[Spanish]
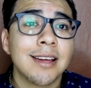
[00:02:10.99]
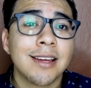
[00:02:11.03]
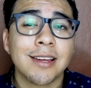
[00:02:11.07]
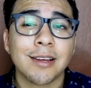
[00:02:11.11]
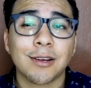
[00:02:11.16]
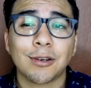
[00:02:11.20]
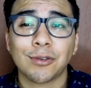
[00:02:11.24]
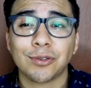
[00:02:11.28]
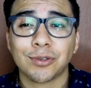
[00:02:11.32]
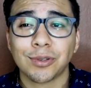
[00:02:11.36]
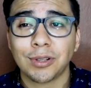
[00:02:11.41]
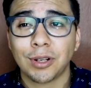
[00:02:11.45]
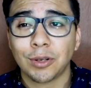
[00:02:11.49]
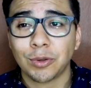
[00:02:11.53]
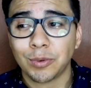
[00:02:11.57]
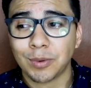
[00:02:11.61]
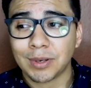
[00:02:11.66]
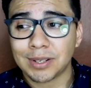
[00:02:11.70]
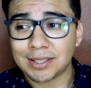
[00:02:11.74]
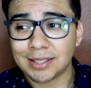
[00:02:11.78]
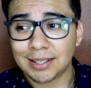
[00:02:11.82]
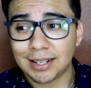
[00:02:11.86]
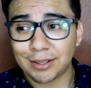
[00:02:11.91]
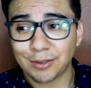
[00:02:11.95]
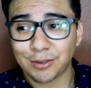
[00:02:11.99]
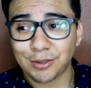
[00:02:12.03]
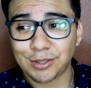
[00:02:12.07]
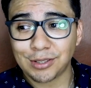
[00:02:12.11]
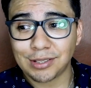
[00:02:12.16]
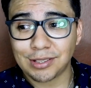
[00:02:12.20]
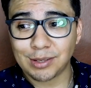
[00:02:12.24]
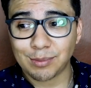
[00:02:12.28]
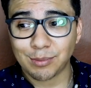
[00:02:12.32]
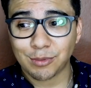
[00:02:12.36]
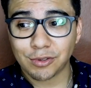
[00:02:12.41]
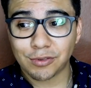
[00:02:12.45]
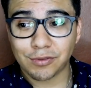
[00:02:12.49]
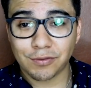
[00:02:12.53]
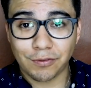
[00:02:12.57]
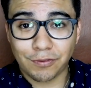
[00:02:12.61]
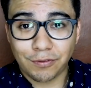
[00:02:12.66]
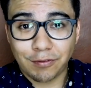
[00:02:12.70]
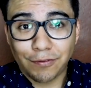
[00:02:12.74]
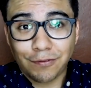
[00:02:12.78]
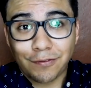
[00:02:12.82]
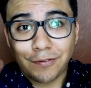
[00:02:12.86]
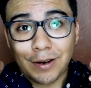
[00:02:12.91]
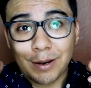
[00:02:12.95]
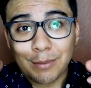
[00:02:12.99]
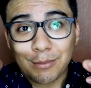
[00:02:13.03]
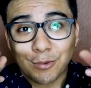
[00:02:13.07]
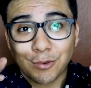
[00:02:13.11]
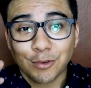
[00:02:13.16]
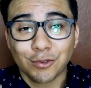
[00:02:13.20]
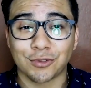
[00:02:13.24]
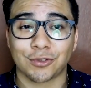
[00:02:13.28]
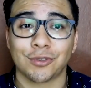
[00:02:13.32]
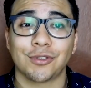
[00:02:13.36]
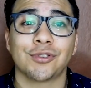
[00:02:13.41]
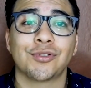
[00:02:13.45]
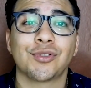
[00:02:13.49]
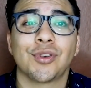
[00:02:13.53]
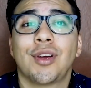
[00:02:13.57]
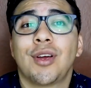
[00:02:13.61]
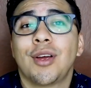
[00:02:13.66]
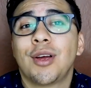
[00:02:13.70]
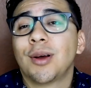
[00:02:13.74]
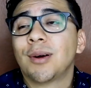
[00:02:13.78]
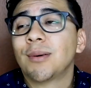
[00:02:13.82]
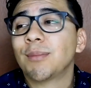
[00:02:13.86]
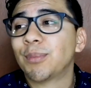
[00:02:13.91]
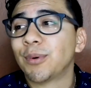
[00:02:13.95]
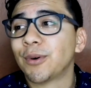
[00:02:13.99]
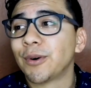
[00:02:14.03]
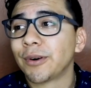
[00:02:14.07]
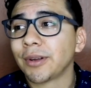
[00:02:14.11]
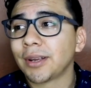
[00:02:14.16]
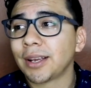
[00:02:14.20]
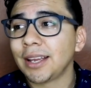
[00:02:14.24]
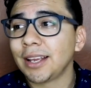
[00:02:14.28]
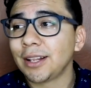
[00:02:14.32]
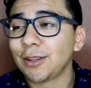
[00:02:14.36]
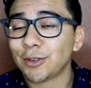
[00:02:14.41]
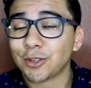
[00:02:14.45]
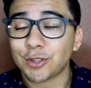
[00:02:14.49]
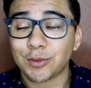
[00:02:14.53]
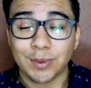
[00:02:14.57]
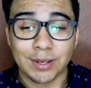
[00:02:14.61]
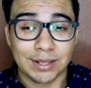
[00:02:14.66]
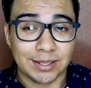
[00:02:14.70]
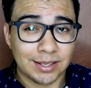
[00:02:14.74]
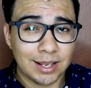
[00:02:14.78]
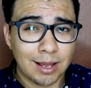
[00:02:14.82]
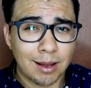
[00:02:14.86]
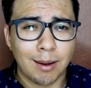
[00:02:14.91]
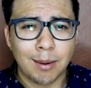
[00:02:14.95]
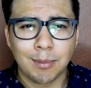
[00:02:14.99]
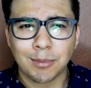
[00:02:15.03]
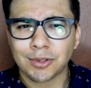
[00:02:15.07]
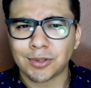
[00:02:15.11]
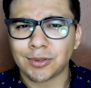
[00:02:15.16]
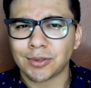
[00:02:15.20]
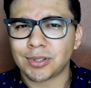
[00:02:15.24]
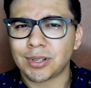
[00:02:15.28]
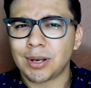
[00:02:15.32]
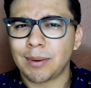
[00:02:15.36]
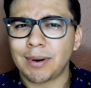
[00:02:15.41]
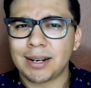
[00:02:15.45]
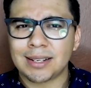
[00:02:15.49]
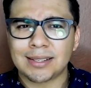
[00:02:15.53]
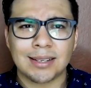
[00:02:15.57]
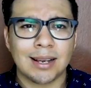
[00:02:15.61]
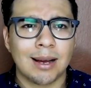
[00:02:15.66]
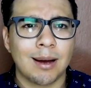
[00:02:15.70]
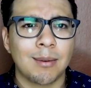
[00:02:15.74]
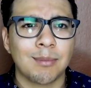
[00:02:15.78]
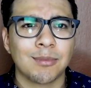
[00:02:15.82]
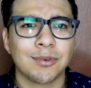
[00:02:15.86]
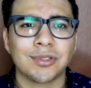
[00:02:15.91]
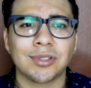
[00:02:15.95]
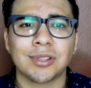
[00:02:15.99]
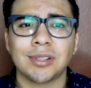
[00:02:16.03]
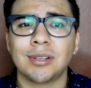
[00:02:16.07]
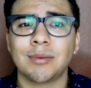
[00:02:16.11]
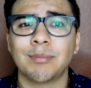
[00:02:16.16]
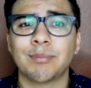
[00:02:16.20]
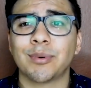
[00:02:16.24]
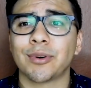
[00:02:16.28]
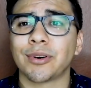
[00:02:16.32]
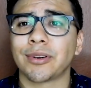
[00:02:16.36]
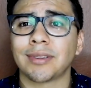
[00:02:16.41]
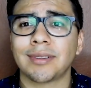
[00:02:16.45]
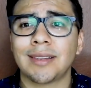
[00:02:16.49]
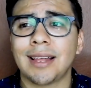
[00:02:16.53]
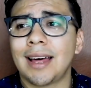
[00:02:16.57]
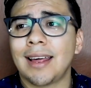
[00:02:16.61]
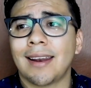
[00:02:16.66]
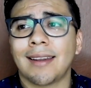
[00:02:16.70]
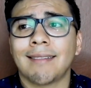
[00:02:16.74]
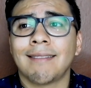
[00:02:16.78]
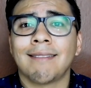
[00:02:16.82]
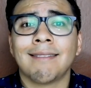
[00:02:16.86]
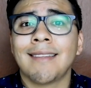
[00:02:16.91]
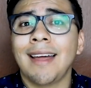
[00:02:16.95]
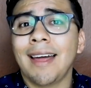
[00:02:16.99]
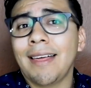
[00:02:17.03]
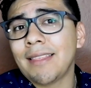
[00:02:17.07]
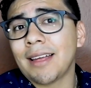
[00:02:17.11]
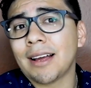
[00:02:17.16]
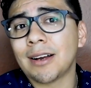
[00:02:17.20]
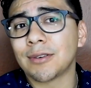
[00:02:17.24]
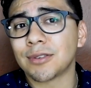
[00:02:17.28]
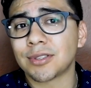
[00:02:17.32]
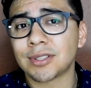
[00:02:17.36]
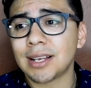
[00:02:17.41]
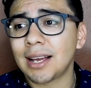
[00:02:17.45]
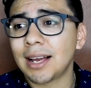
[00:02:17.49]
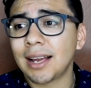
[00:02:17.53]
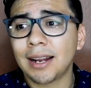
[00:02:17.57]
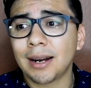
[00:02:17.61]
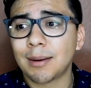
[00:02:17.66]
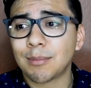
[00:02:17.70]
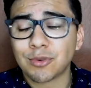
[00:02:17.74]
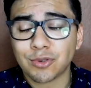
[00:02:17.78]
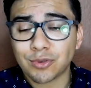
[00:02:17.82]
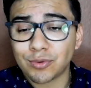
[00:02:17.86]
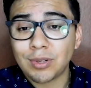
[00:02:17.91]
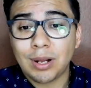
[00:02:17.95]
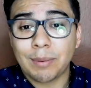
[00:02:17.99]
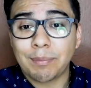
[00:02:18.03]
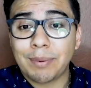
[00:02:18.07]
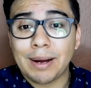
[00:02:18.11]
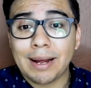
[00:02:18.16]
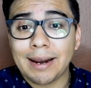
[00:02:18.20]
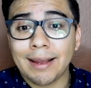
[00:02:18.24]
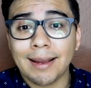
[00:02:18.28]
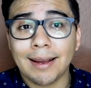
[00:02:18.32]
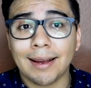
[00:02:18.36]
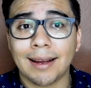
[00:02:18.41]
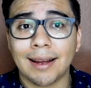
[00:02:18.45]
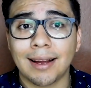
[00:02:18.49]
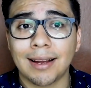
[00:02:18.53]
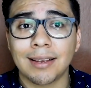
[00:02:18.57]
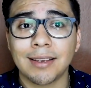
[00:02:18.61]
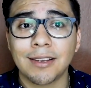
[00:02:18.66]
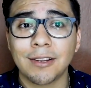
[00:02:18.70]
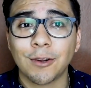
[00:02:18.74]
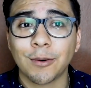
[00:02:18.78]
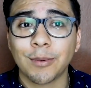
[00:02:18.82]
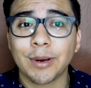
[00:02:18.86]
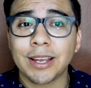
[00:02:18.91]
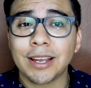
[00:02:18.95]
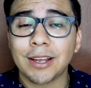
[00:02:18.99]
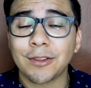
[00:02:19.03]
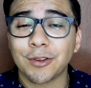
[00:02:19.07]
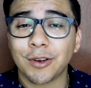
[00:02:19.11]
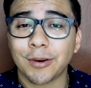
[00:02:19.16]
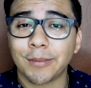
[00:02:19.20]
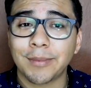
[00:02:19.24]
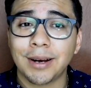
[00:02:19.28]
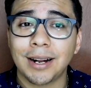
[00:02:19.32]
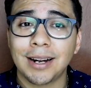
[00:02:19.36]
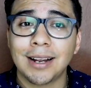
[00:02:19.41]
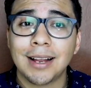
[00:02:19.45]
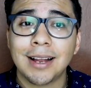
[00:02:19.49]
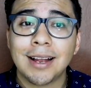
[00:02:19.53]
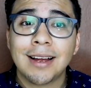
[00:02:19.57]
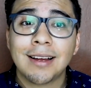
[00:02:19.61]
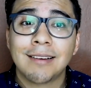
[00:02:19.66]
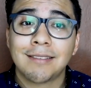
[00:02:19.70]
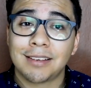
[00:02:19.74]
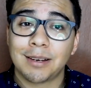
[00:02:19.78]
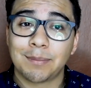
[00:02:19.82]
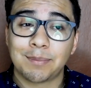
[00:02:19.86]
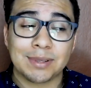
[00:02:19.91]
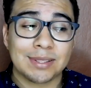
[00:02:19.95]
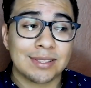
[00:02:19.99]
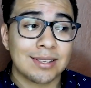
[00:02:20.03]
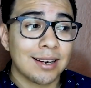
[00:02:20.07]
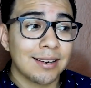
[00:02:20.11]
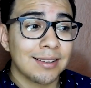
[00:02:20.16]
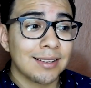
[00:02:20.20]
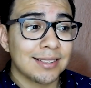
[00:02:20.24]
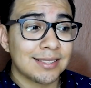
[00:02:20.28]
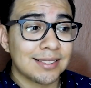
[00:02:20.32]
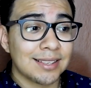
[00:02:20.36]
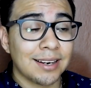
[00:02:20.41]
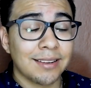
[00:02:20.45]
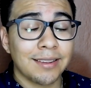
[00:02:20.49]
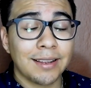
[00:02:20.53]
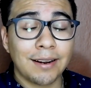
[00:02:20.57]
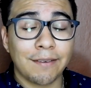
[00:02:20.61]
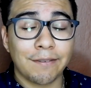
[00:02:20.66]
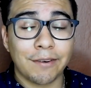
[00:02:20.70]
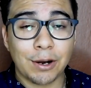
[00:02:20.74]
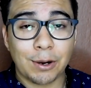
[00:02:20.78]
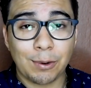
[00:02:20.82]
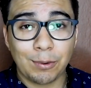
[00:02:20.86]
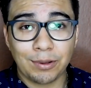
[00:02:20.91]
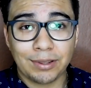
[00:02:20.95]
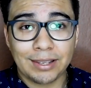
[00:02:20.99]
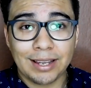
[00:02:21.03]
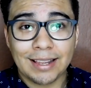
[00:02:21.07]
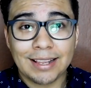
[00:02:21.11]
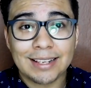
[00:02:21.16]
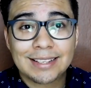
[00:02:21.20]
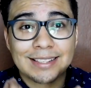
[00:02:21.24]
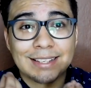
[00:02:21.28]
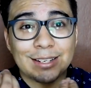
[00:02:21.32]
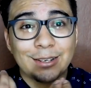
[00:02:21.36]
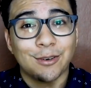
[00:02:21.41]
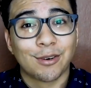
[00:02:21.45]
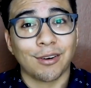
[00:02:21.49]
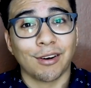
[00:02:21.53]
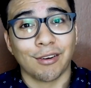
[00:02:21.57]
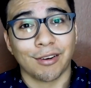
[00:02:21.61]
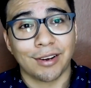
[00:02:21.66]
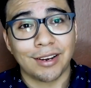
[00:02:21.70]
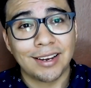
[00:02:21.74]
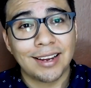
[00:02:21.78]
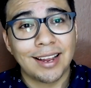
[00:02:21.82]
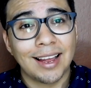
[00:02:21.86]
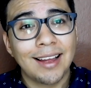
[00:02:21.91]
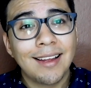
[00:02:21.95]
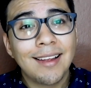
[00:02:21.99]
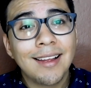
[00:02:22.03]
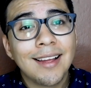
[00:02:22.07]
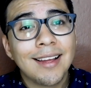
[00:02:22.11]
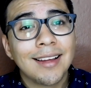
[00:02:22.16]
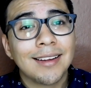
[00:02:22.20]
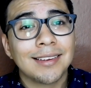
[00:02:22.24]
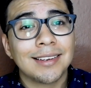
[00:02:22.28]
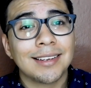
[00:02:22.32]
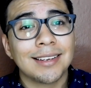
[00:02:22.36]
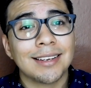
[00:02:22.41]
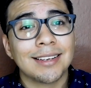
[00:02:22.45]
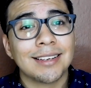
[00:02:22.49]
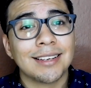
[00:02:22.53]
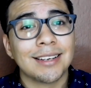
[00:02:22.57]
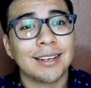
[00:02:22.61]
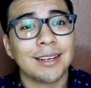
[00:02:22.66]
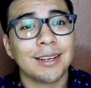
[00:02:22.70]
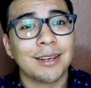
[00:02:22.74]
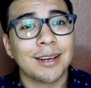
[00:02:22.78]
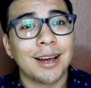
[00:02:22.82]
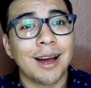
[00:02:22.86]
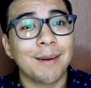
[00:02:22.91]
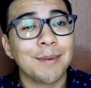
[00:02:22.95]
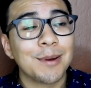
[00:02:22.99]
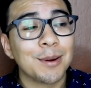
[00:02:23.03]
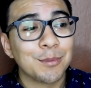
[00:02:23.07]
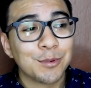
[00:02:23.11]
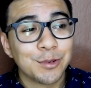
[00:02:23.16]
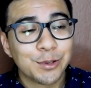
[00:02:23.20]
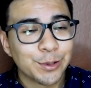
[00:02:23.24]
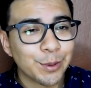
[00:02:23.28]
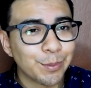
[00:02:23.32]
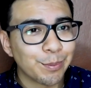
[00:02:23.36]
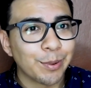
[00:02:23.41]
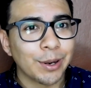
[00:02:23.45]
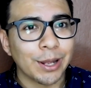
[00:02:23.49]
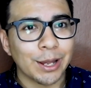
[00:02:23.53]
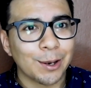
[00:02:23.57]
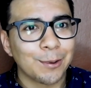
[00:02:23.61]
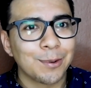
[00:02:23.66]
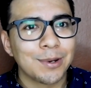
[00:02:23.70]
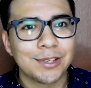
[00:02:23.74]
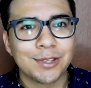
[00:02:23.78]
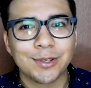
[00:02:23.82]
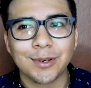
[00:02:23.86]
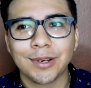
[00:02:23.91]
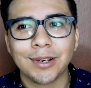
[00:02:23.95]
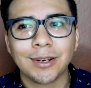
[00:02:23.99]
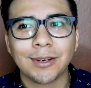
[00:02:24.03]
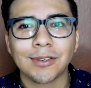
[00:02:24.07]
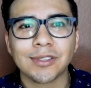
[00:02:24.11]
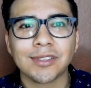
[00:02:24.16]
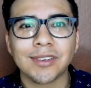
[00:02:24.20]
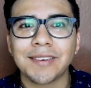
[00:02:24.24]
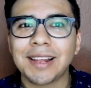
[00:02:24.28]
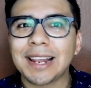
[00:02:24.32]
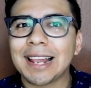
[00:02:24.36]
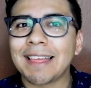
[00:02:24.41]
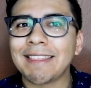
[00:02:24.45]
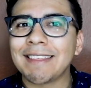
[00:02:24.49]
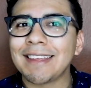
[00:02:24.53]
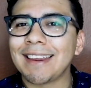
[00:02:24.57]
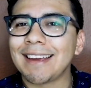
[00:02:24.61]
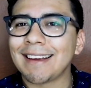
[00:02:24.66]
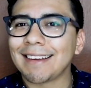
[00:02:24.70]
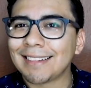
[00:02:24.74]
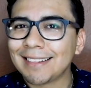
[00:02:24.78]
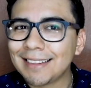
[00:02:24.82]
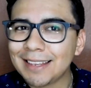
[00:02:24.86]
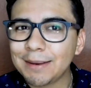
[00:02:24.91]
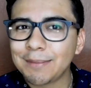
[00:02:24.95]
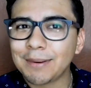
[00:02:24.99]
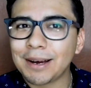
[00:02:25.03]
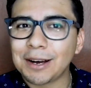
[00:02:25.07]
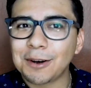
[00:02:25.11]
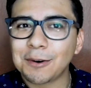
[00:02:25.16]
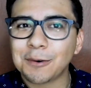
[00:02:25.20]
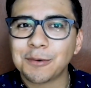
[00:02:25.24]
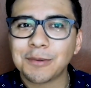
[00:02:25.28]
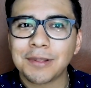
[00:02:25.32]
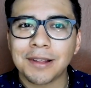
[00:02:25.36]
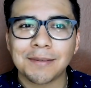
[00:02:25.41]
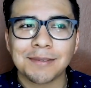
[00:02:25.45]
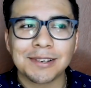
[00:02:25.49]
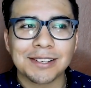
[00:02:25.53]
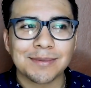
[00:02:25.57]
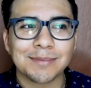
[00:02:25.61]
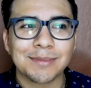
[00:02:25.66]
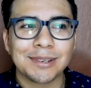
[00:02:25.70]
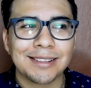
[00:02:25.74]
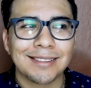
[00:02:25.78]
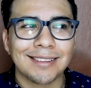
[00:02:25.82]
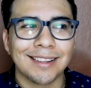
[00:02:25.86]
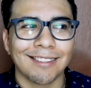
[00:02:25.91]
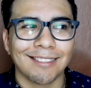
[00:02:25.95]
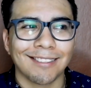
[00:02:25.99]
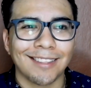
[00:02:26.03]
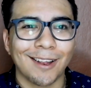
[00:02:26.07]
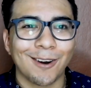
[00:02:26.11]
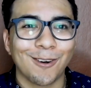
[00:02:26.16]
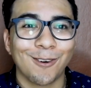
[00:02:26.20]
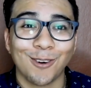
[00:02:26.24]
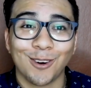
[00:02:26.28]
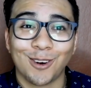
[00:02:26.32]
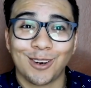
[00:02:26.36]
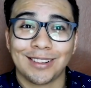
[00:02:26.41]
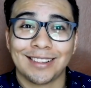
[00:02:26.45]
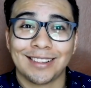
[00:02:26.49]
Incluso en la universidad nos hicimos famosos porque nos besábamos, nos abrazábamos sin importar nada, o sea, éramos una pareja y lo veía normal. Y a pesar de ser de la facultad de psicología, eh, había mucho prejuicio incluso de la directiva. Una vez me intentaron